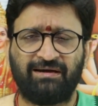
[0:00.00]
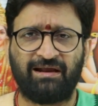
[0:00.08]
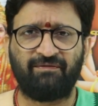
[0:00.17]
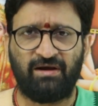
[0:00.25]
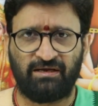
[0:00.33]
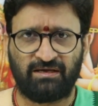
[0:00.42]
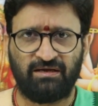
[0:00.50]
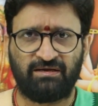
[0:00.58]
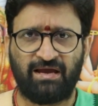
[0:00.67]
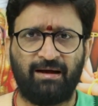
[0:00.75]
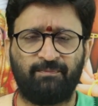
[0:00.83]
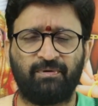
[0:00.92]
డ్రైవర్లకి
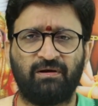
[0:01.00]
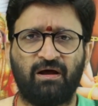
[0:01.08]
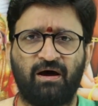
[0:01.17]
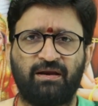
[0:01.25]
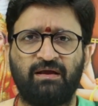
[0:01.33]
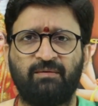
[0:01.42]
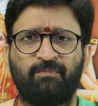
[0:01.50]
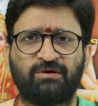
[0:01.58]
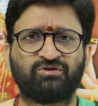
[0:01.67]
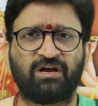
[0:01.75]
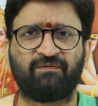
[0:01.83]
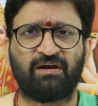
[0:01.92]
క్యాబ్ లారీ
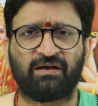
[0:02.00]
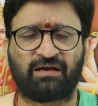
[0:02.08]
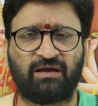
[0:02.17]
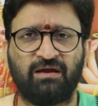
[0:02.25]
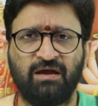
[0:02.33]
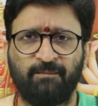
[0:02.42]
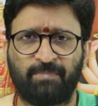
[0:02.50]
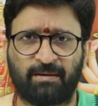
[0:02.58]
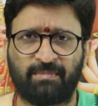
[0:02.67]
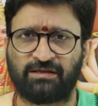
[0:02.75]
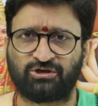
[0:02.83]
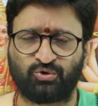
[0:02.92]
బస్సు డ్రైవర్లకి
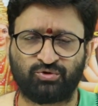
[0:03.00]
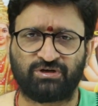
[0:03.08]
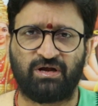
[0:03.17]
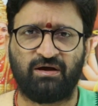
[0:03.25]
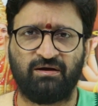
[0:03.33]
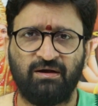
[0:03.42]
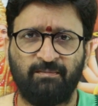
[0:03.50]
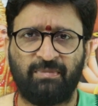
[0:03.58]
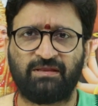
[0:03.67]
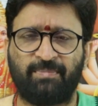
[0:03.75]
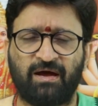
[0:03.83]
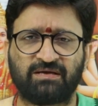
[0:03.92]
ప్రమాద సూచన
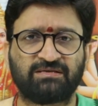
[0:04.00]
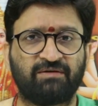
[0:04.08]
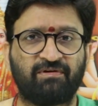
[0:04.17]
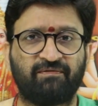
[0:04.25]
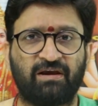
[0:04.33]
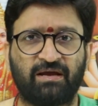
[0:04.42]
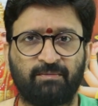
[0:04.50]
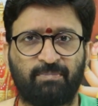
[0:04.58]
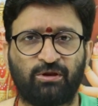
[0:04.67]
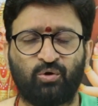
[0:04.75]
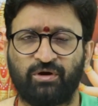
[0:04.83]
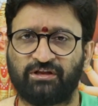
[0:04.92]
మద్యపాన సేవన వల్ల
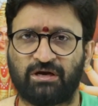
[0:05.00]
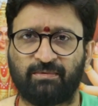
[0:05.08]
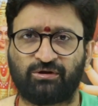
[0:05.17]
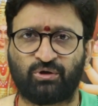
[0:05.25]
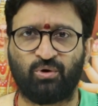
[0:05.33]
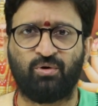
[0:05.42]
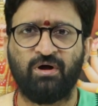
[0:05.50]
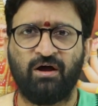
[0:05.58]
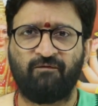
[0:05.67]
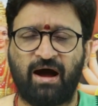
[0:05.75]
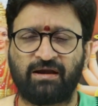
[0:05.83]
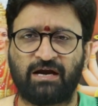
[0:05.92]
ఇబ్బందులు నిద్రమత్తులో
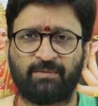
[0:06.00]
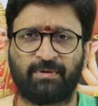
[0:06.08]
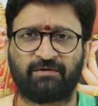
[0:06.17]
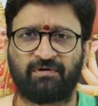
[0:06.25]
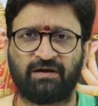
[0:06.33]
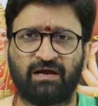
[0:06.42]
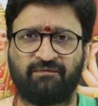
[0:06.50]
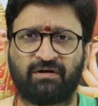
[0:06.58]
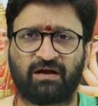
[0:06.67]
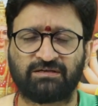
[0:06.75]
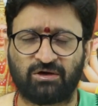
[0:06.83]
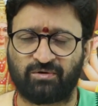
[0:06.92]
వాహనం నడిపేటువంటి
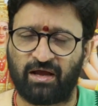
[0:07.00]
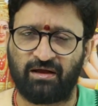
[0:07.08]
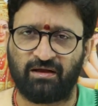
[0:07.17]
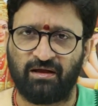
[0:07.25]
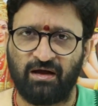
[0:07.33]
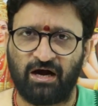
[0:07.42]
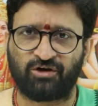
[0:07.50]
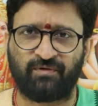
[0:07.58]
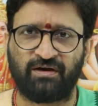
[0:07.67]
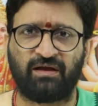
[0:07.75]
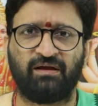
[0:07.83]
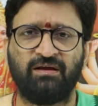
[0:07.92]
అవకాశాలు ఉన్నాయి
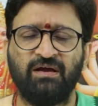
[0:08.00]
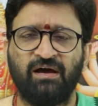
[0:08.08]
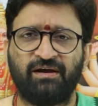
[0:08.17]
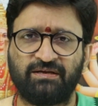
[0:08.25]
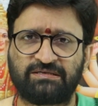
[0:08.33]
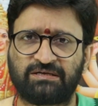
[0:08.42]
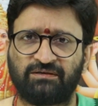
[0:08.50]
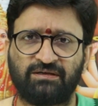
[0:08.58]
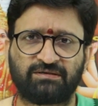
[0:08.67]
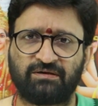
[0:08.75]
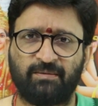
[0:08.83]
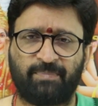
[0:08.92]
అటువంటి రిస్క్
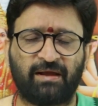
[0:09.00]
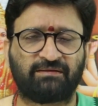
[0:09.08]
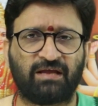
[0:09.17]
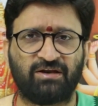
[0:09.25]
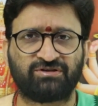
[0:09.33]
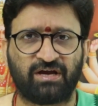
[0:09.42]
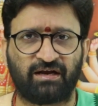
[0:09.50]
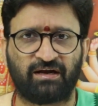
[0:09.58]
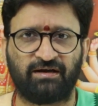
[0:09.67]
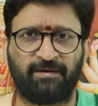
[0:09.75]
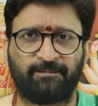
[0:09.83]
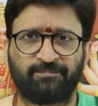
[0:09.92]
తీసుకునే ప్రయత్నాన్ని
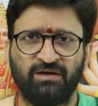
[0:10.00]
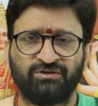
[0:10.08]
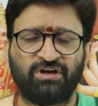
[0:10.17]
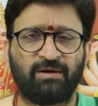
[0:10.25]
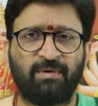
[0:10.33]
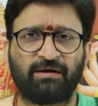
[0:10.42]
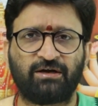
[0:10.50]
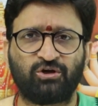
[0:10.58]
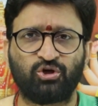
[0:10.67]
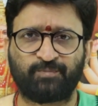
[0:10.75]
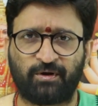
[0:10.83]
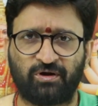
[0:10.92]
చేయకండి షేర్
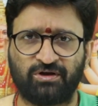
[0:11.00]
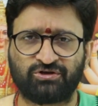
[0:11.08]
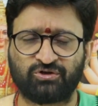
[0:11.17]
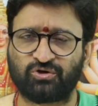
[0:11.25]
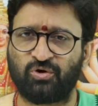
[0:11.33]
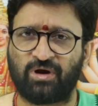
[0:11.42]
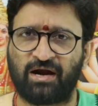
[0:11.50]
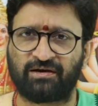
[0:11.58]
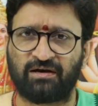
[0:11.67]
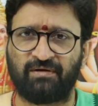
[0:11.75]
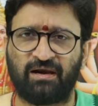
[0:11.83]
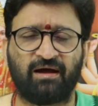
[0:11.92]
మార్కెట్లో స్పెక్యులేషన్స్లో
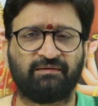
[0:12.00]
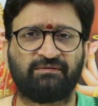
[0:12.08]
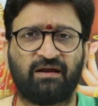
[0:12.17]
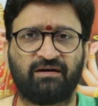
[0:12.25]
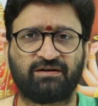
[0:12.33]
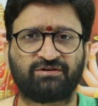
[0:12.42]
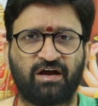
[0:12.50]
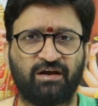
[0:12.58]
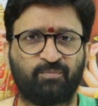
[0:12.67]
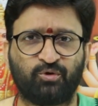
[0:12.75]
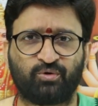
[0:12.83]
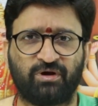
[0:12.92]
లాటరీల వల్ల ధన
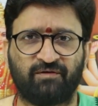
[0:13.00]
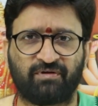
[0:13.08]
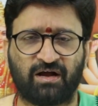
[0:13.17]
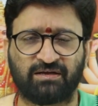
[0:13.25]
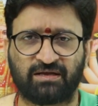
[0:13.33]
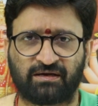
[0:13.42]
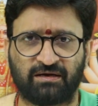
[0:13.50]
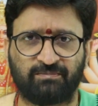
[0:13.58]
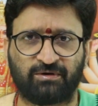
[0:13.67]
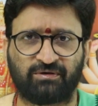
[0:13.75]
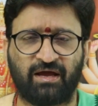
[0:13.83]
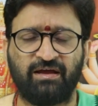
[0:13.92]
నష్టాన్ని పొందుకునే అవకాశాలు
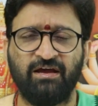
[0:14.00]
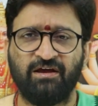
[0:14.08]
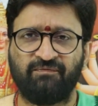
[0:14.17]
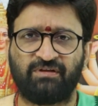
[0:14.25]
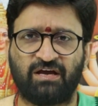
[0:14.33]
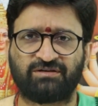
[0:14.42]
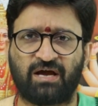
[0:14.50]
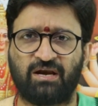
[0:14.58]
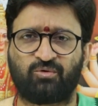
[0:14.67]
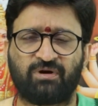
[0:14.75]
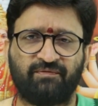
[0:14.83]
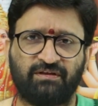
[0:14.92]
కనబడుతున్నాయి
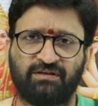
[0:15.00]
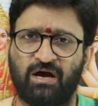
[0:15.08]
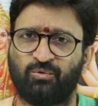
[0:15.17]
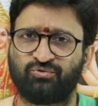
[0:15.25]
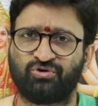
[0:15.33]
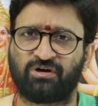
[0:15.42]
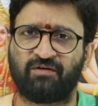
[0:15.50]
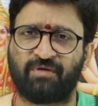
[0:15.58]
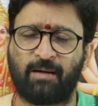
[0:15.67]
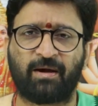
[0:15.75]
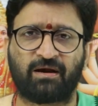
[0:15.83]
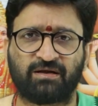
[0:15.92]
విదేశాల్లో కూడా విద్యా ఉద్యోగ
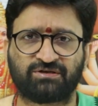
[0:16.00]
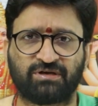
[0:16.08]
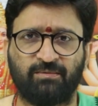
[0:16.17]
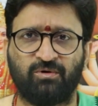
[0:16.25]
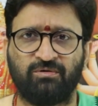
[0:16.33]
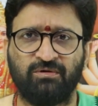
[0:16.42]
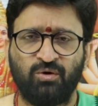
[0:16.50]
వ్యాపార నష్టము